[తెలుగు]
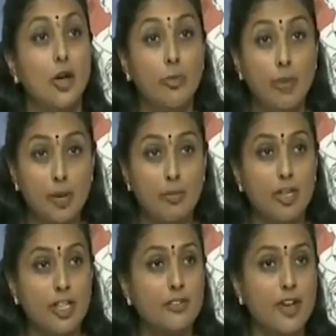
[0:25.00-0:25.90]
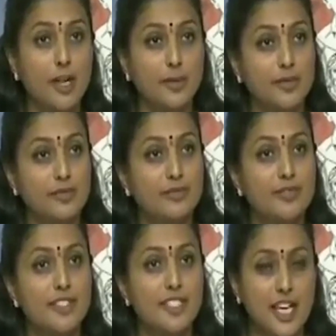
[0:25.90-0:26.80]
నవంబర్ మొదటి వారం
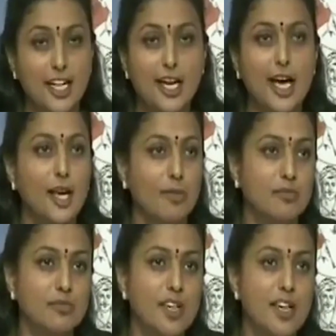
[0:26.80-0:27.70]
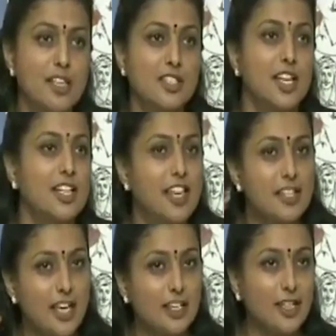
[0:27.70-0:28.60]
చలికాలం చలి
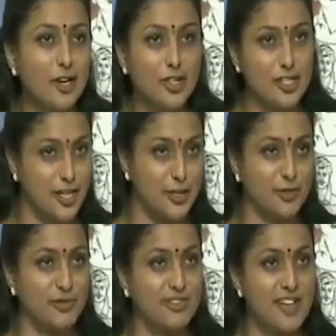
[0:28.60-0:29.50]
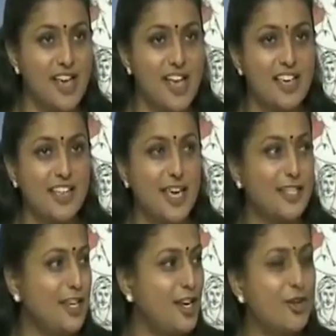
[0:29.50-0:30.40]
దేశాలు తిరిగి వచ్చాడు
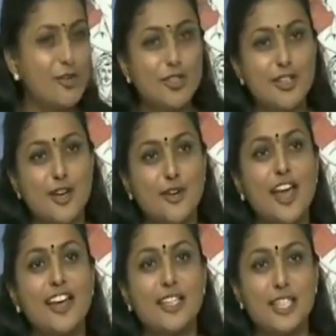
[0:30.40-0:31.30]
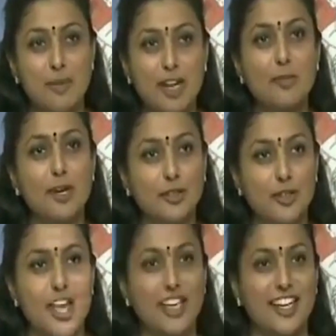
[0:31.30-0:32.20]
ఏసీలో కూర్చున్నా కూడా ఆయనకి చెమటలు
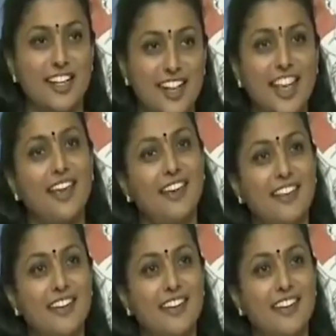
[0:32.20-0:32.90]
పడుతున్నాయి అంటే